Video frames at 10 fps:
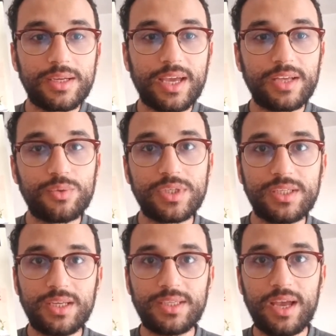
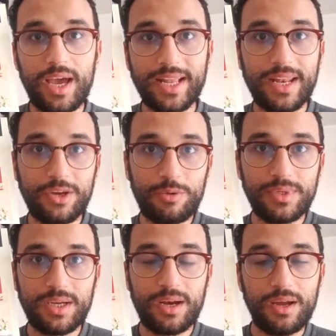كتوزع ساعات اليوم
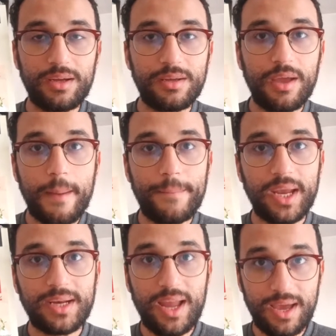ديالها
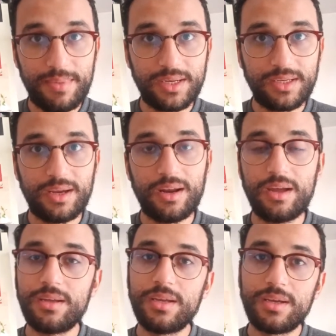بين العمل
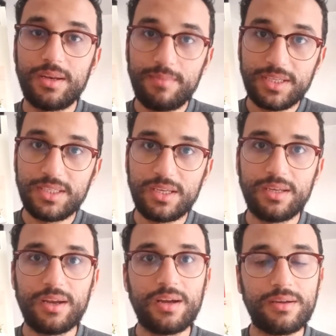ديالها المنزل
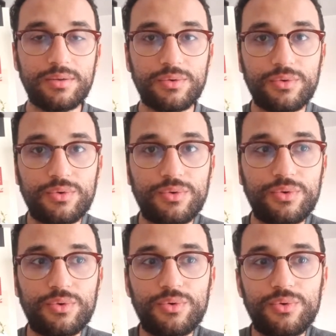ديالها
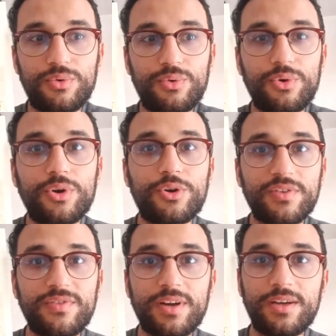
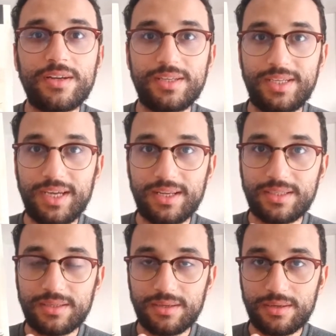والغرفه ديال
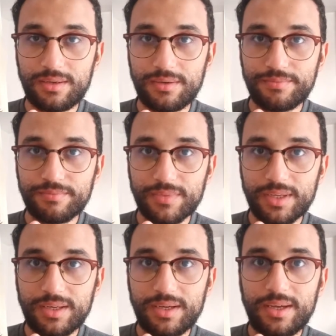آه،
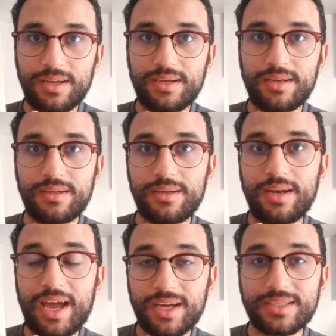
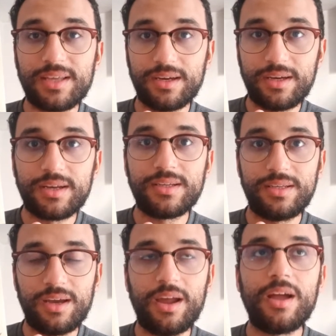الاخ الصغير
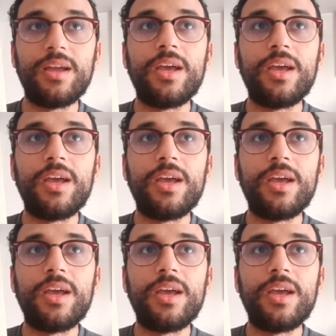ديالها